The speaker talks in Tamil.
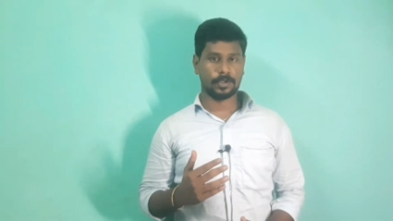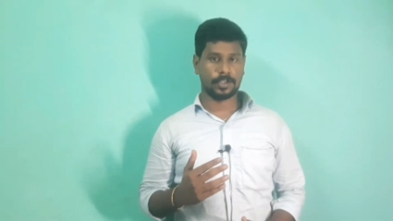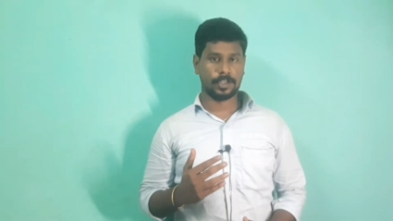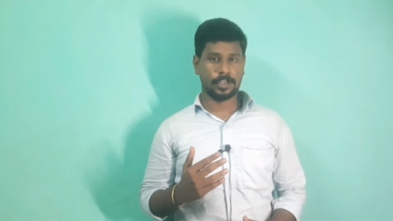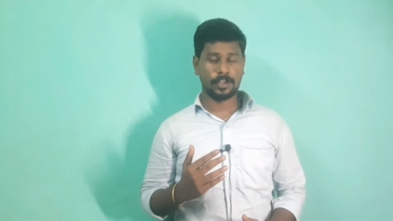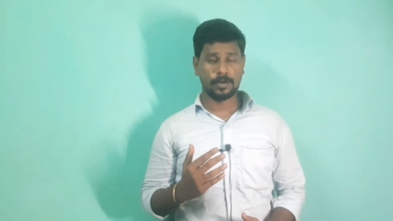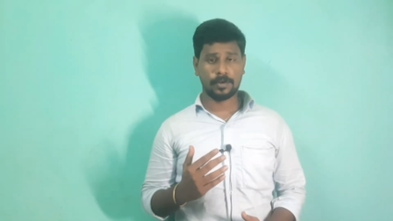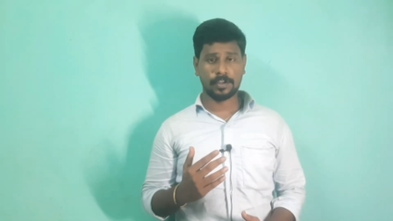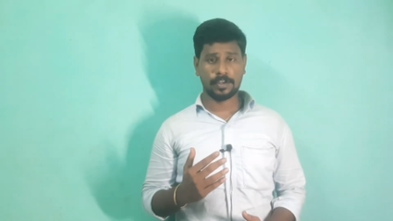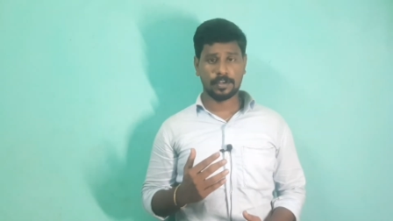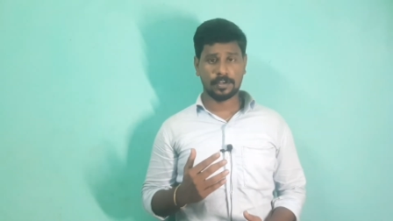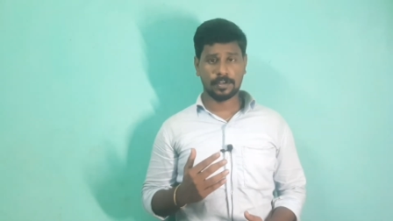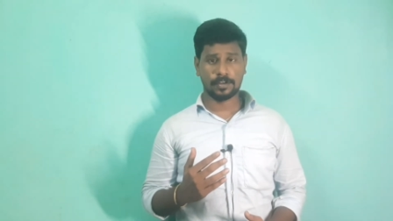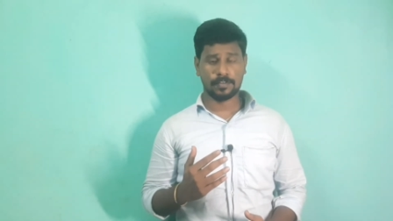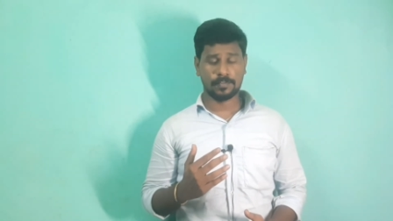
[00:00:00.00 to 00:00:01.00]
ஹீரோயின்
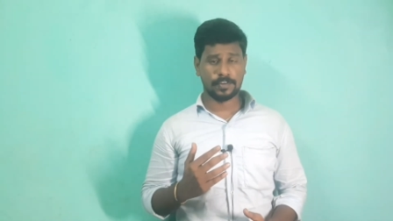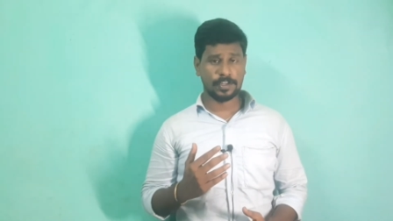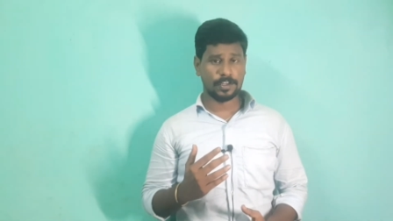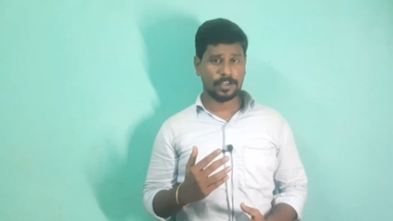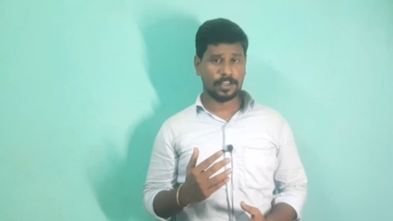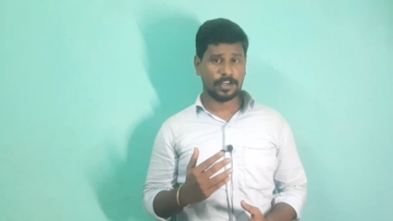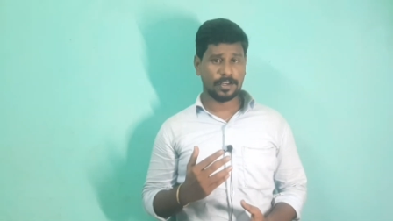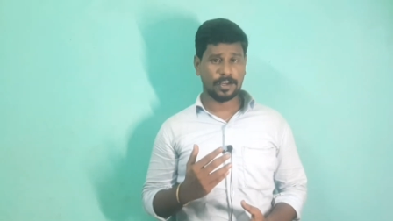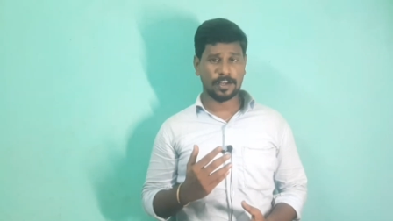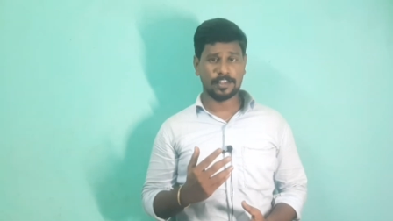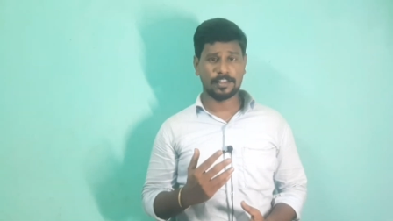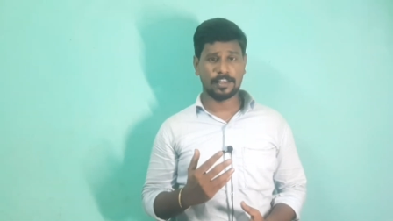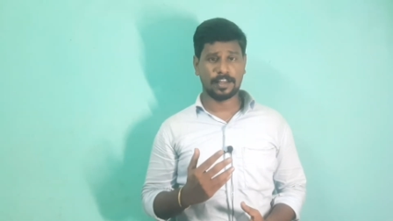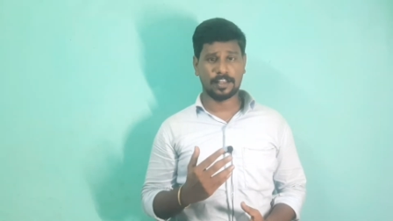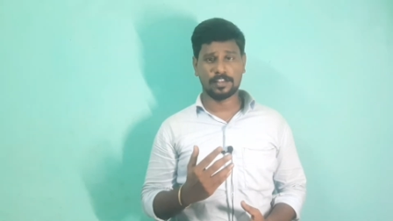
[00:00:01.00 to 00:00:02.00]
வீட்டில்
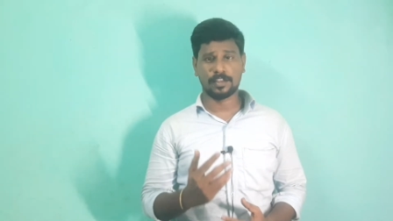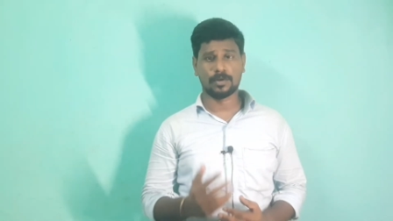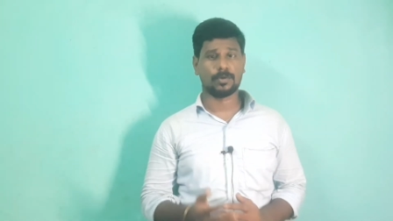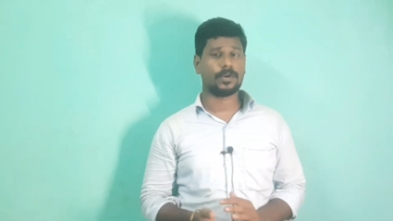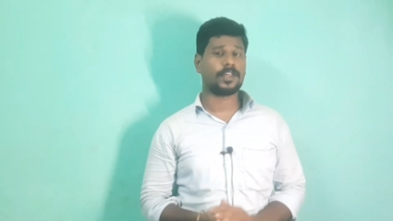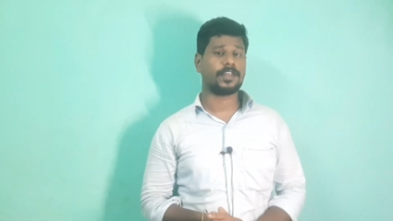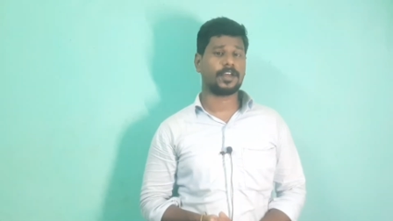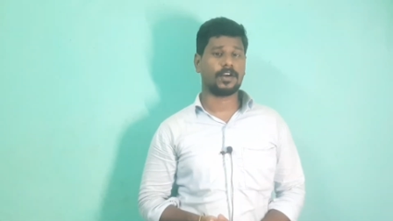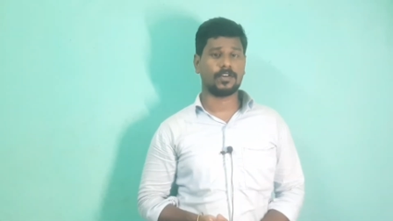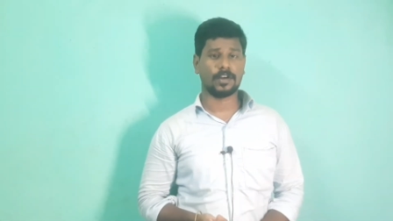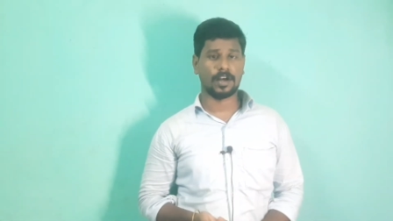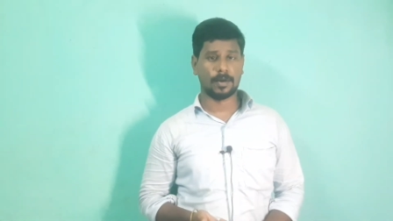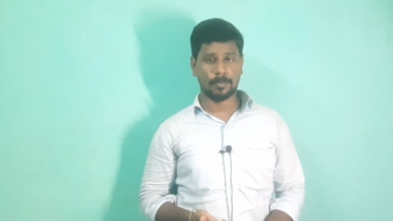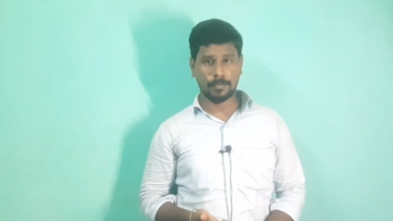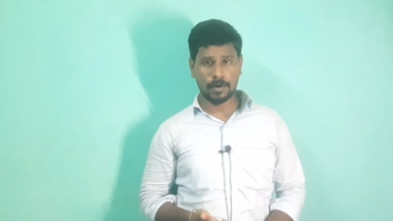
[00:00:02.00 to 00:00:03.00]
நடந்த அந்த கொலை
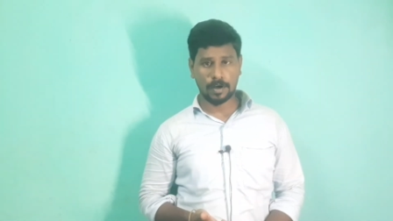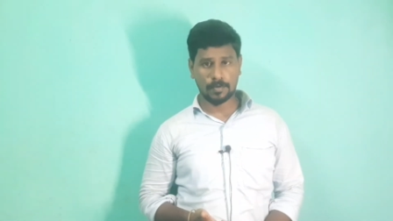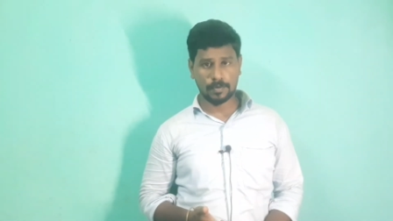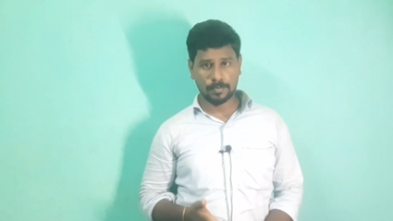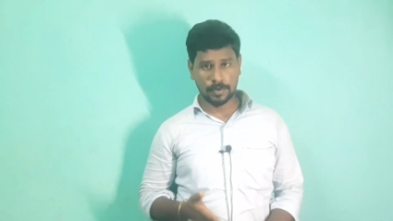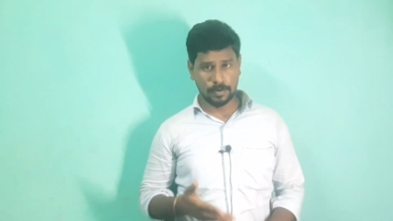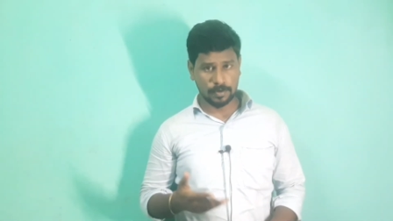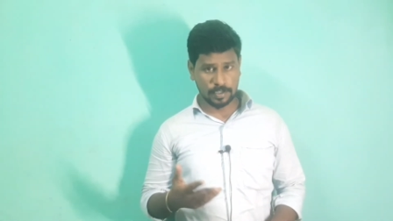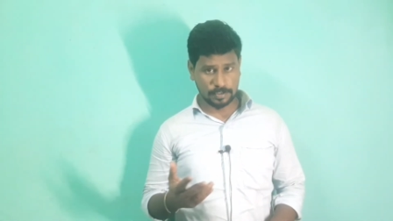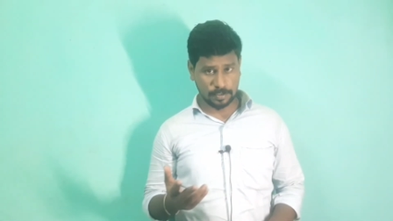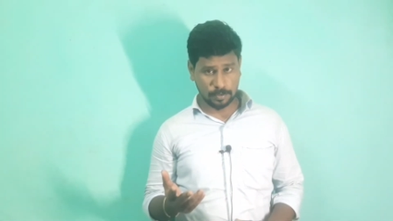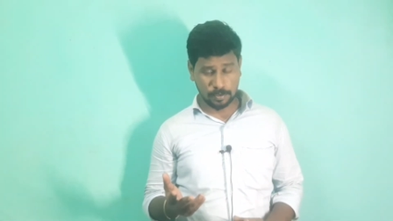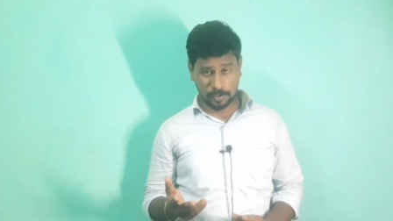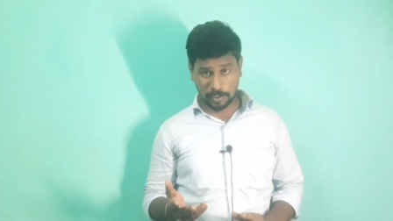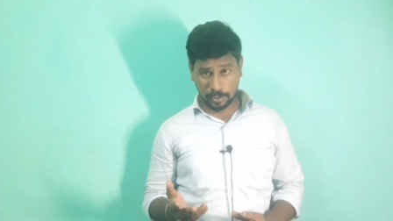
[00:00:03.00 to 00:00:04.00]
அவங்க அம்மாவும் அவங்க
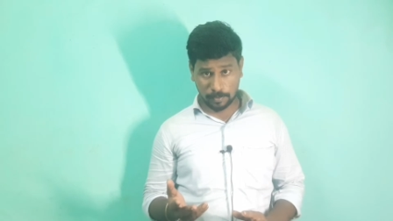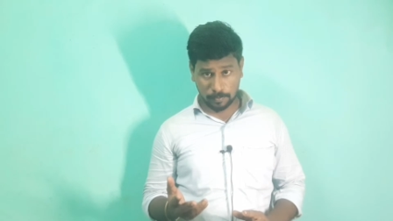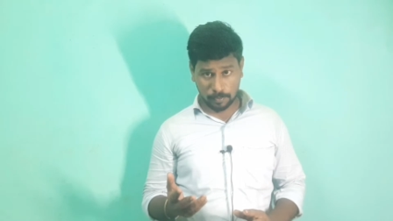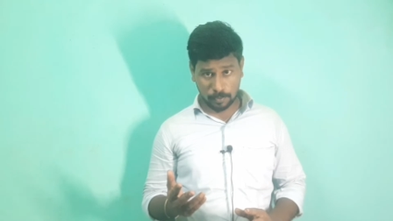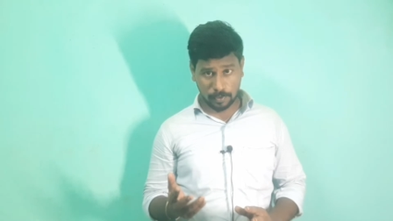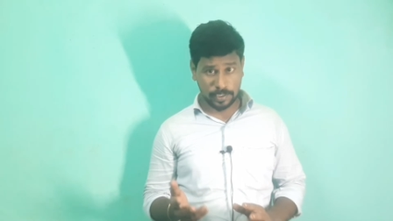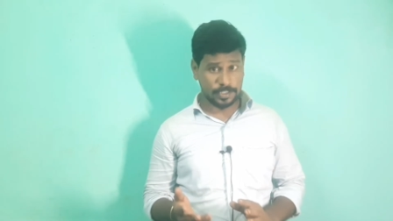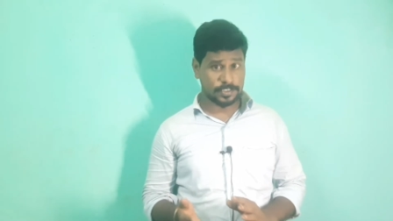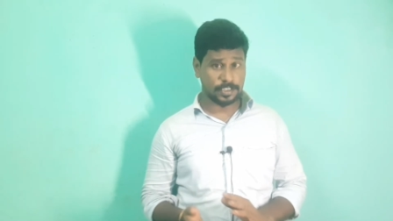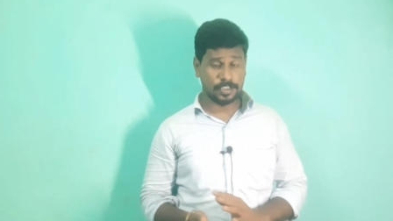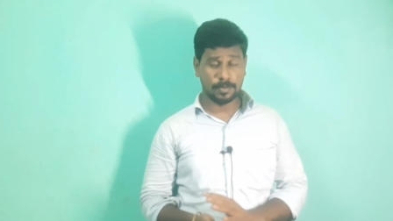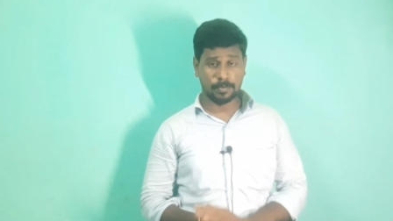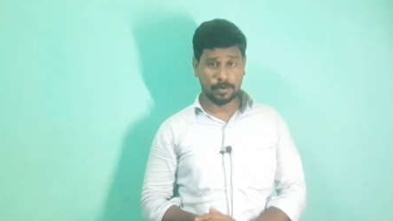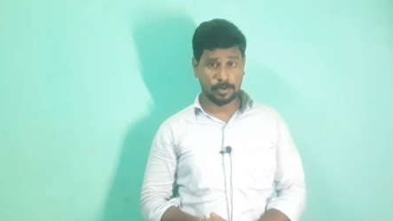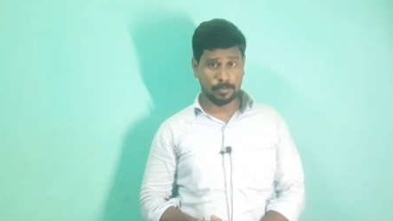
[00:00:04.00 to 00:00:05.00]
சகோதரியும் கொலை
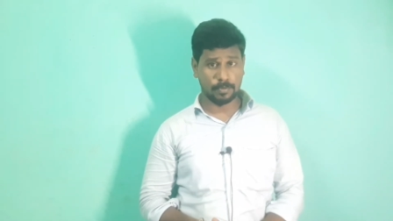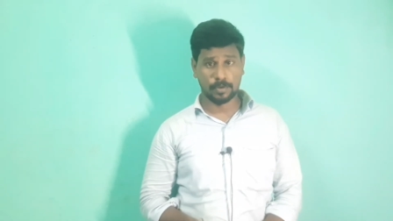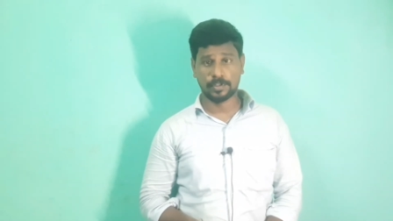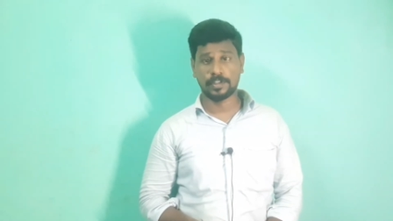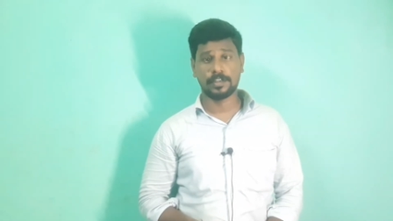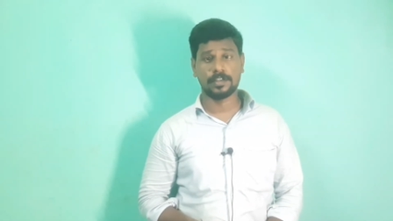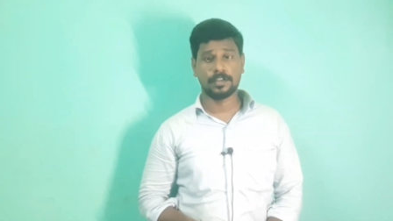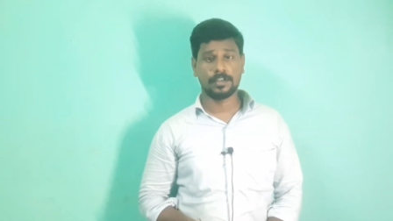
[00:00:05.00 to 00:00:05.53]
செய்யப்படும் போது